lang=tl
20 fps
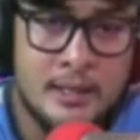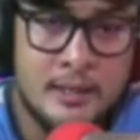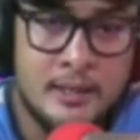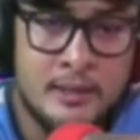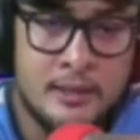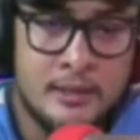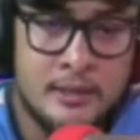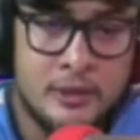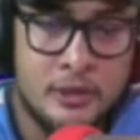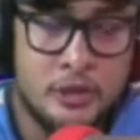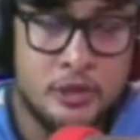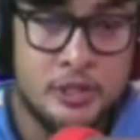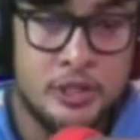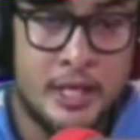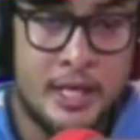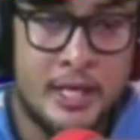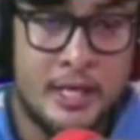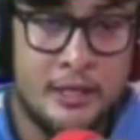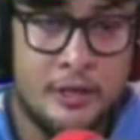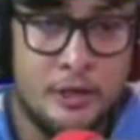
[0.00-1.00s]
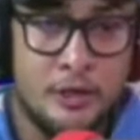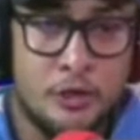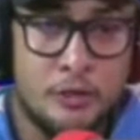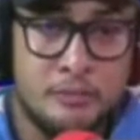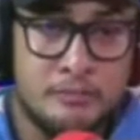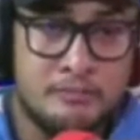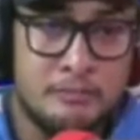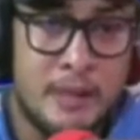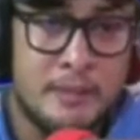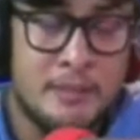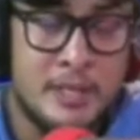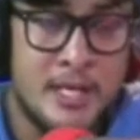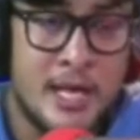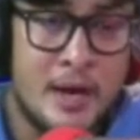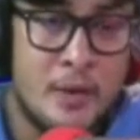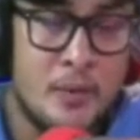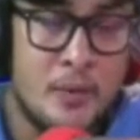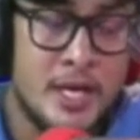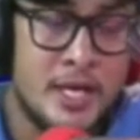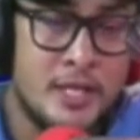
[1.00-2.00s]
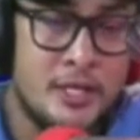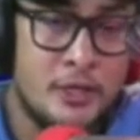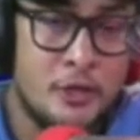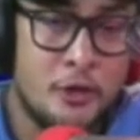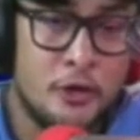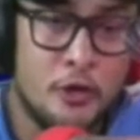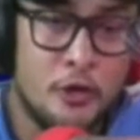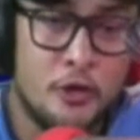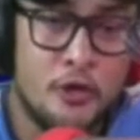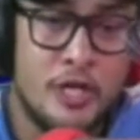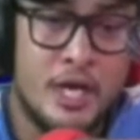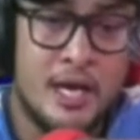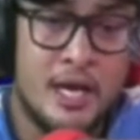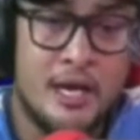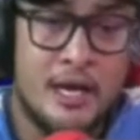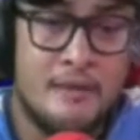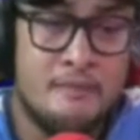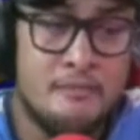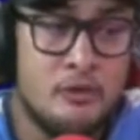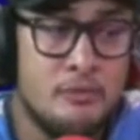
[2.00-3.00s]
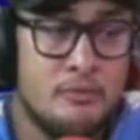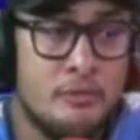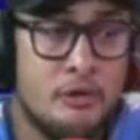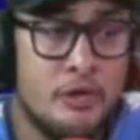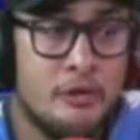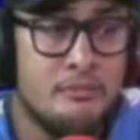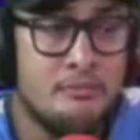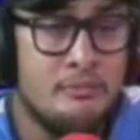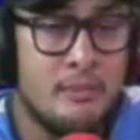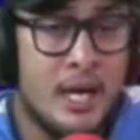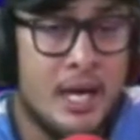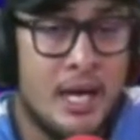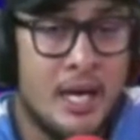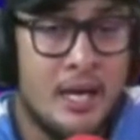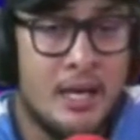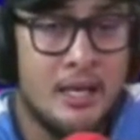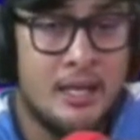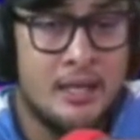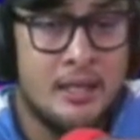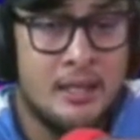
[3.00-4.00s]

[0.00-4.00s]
o sa radyo. Paminawan ninyo unya kamo mo'y mga